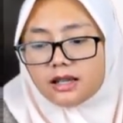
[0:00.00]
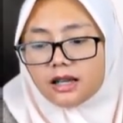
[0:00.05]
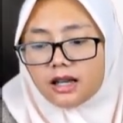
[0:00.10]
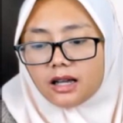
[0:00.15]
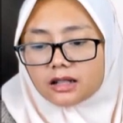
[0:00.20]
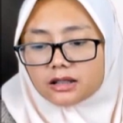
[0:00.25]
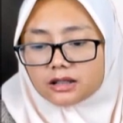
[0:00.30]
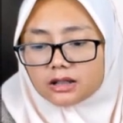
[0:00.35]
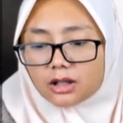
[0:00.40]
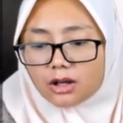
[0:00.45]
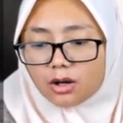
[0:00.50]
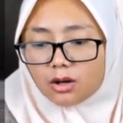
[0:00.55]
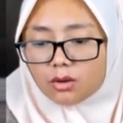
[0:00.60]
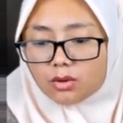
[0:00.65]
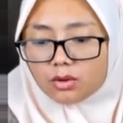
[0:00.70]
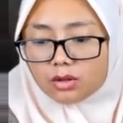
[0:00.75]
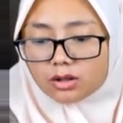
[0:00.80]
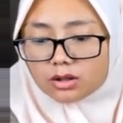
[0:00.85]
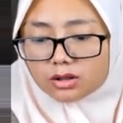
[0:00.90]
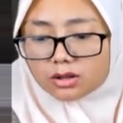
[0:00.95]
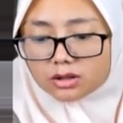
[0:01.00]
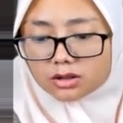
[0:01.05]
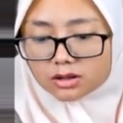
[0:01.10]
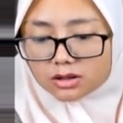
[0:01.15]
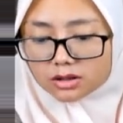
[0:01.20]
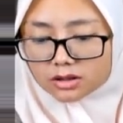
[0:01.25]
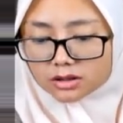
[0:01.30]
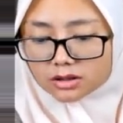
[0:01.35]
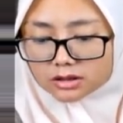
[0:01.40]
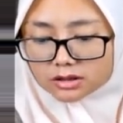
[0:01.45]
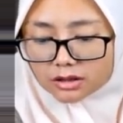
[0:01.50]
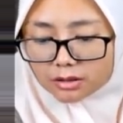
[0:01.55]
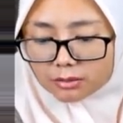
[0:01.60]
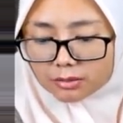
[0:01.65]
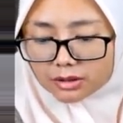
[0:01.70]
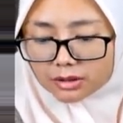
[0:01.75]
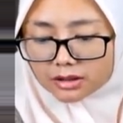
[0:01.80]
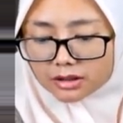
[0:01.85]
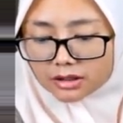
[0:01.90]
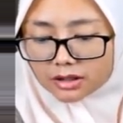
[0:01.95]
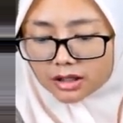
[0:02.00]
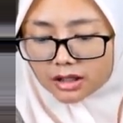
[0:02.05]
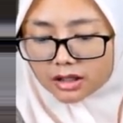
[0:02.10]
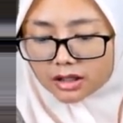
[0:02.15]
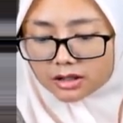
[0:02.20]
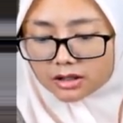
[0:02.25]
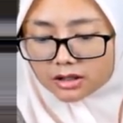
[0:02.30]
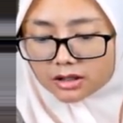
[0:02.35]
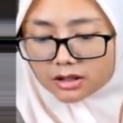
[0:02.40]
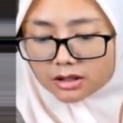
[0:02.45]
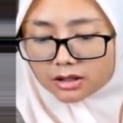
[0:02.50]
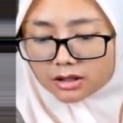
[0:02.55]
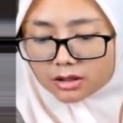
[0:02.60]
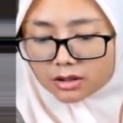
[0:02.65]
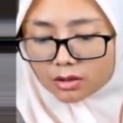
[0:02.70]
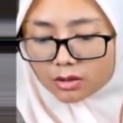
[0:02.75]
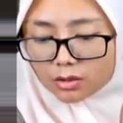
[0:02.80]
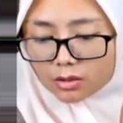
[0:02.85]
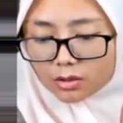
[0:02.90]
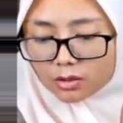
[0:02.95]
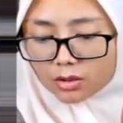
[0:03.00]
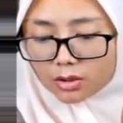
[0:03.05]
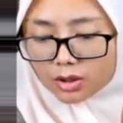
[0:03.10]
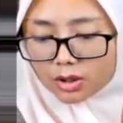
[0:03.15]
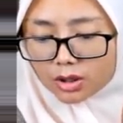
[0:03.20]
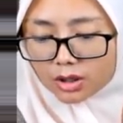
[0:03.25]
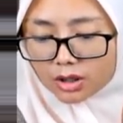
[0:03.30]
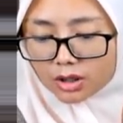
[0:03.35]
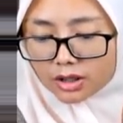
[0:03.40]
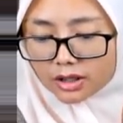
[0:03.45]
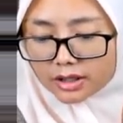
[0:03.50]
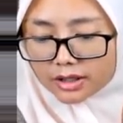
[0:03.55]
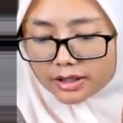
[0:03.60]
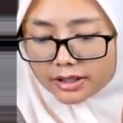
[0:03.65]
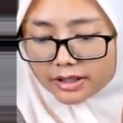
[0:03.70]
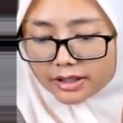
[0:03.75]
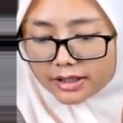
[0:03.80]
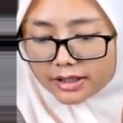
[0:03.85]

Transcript: Atau sama dengan Rho G